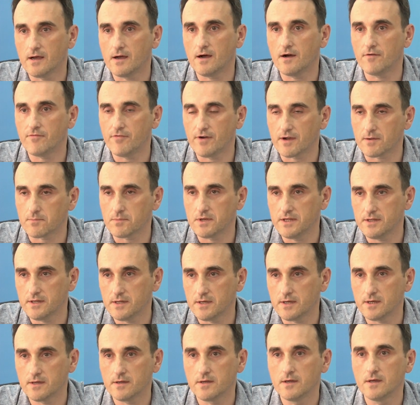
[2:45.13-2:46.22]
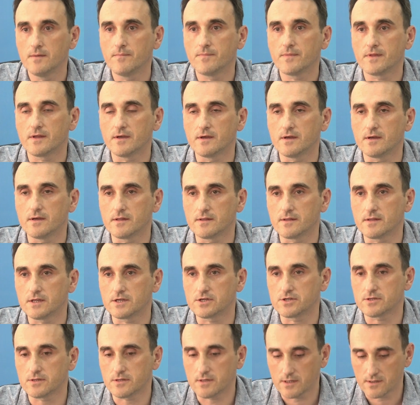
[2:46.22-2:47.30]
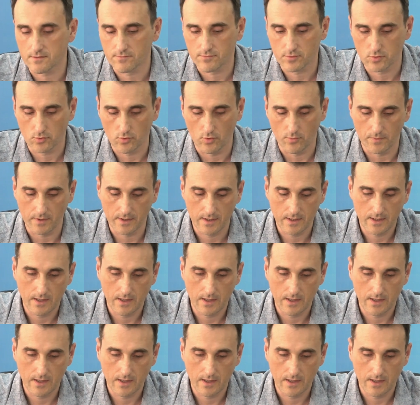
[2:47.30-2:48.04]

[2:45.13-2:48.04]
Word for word: оформления значит, этого дома.